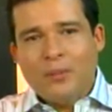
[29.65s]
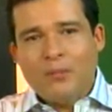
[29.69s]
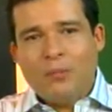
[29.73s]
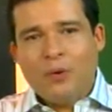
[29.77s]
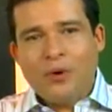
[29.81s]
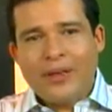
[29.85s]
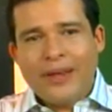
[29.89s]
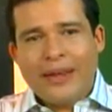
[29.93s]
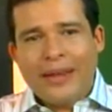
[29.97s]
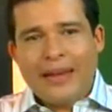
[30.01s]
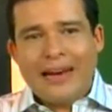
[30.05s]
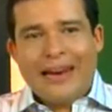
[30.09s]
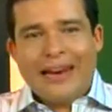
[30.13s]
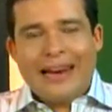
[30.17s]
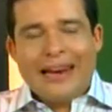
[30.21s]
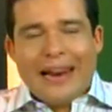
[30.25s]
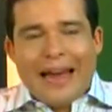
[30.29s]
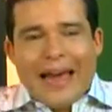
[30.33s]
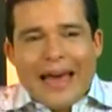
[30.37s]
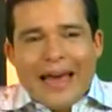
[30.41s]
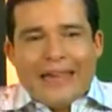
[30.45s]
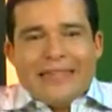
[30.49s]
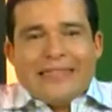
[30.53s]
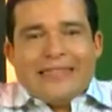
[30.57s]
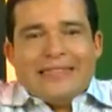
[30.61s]
Porque
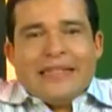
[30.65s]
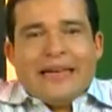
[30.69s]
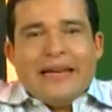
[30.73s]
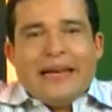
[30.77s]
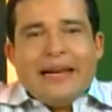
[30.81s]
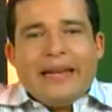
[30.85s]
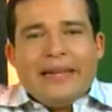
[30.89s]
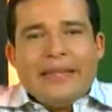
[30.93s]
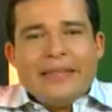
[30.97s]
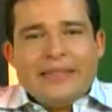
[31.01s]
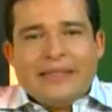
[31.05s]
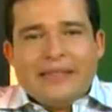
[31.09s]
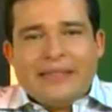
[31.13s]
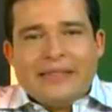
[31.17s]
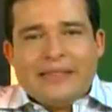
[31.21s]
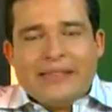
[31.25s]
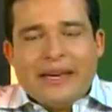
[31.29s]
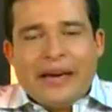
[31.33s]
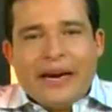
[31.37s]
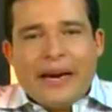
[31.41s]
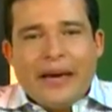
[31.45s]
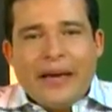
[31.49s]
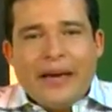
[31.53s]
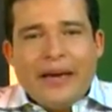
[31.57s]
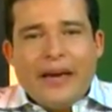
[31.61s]
la
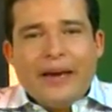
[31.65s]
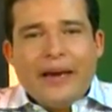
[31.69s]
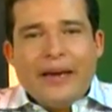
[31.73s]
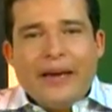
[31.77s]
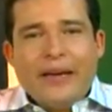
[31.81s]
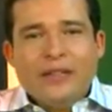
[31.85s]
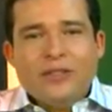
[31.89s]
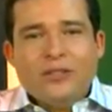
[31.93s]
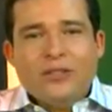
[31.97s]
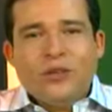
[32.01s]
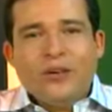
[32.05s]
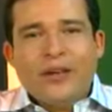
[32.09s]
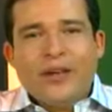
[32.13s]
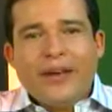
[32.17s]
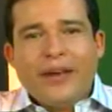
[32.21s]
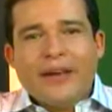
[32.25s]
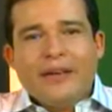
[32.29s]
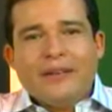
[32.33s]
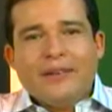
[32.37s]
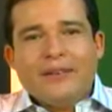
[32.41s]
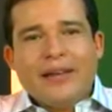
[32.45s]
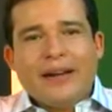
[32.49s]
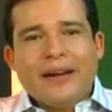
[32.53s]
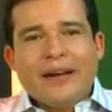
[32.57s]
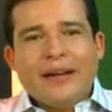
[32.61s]
excelencia es lo que
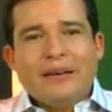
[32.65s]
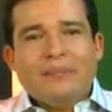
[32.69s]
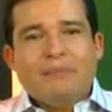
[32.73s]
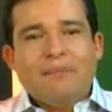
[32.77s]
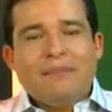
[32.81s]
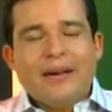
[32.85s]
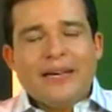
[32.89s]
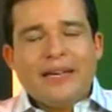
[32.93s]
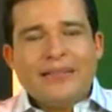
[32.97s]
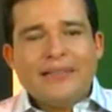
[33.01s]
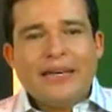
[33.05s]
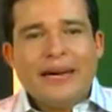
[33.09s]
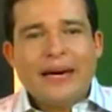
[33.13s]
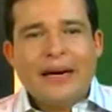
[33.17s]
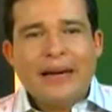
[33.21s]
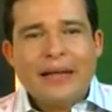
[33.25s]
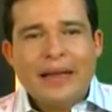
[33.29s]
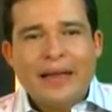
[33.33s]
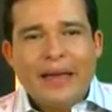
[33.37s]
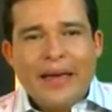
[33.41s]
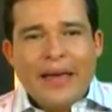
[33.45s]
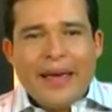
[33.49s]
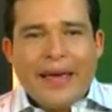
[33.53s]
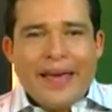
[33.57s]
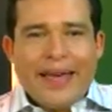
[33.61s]
entra a
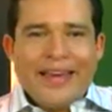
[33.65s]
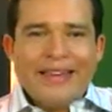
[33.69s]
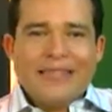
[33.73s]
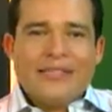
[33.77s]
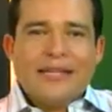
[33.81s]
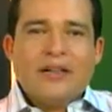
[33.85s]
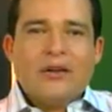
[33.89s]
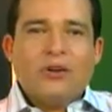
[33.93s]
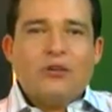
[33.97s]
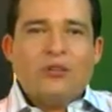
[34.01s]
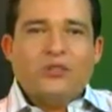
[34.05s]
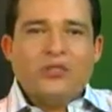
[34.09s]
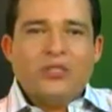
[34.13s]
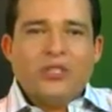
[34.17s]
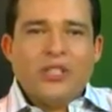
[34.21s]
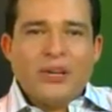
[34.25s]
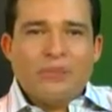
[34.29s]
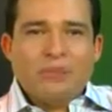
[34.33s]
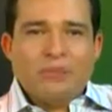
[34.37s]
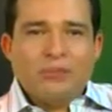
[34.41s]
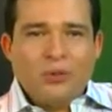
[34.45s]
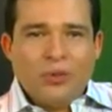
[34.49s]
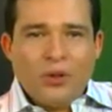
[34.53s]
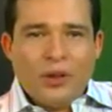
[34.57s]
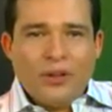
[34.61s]
reemplazar ese
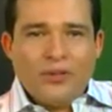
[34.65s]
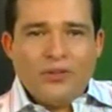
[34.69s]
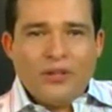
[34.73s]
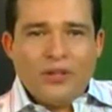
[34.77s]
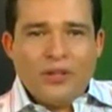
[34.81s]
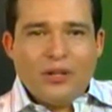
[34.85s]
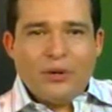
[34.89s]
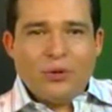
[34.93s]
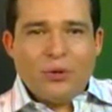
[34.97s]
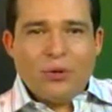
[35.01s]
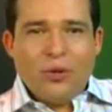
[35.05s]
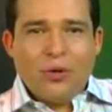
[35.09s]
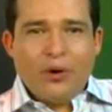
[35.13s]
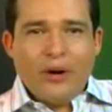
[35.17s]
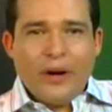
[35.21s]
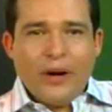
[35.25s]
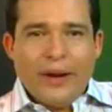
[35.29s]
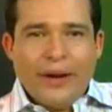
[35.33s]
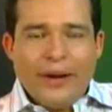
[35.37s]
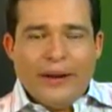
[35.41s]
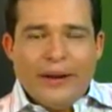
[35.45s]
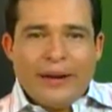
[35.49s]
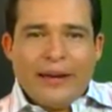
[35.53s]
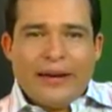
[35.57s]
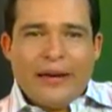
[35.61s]
concepto antiguo
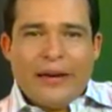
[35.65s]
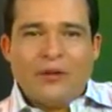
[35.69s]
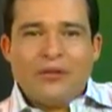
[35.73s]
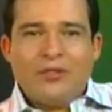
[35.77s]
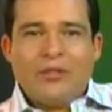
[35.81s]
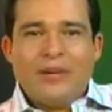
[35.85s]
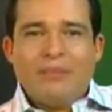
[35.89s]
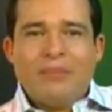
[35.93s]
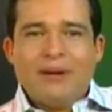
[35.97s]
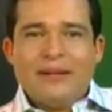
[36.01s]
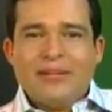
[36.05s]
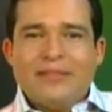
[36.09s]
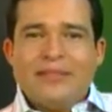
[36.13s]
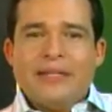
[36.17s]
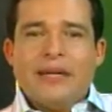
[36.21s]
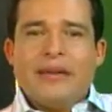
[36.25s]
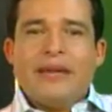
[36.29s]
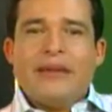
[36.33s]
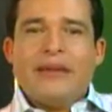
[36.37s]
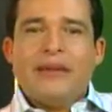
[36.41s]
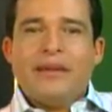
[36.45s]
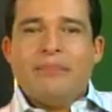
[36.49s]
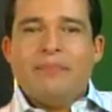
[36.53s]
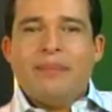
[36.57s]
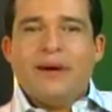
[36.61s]
en el que los demás
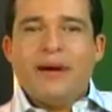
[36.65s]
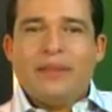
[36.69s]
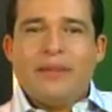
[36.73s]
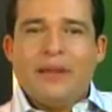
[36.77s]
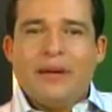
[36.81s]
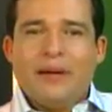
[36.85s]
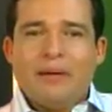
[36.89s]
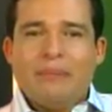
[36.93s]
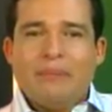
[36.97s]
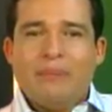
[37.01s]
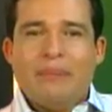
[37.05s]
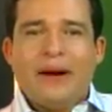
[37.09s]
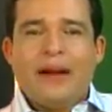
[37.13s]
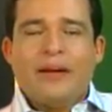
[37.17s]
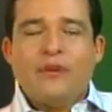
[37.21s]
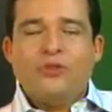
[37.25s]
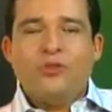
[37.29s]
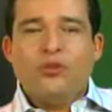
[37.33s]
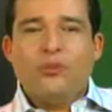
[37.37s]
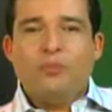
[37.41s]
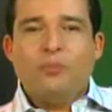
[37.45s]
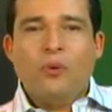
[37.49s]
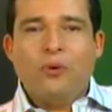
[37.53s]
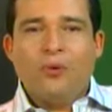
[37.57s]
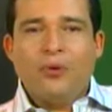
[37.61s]
tienen que perder para
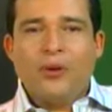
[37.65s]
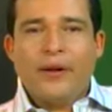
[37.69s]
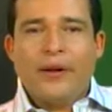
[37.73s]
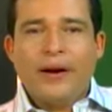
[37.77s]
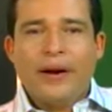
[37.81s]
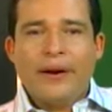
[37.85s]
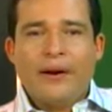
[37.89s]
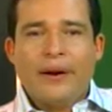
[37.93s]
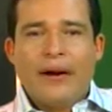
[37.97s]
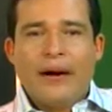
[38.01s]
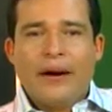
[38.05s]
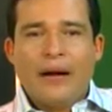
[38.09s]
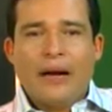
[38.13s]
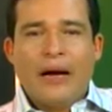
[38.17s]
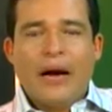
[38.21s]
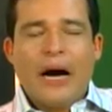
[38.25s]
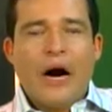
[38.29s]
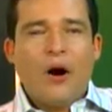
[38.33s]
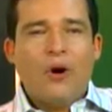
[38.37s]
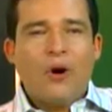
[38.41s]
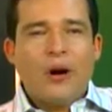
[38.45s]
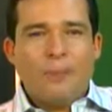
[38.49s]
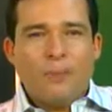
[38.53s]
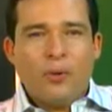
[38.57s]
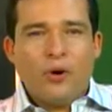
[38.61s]
yo poder ganar.
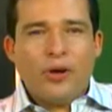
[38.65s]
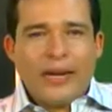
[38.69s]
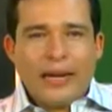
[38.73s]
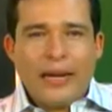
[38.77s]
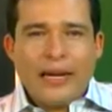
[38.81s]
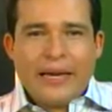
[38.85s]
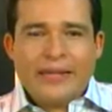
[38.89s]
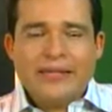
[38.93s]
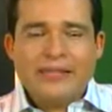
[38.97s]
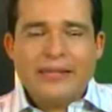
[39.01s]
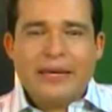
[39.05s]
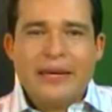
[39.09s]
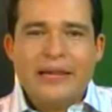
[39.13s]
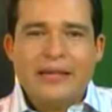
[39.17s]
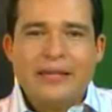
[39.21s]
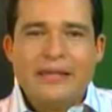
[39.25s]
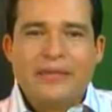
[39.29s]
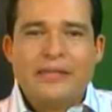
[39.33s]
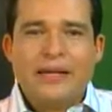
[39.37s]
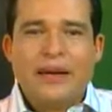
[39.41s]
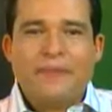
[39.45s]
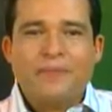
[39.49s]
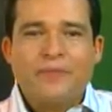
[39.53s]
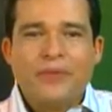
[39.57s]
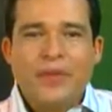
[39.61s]
Ahora, ¿por qué la
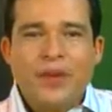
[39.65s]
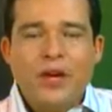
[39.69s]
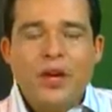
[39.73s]
excelencia?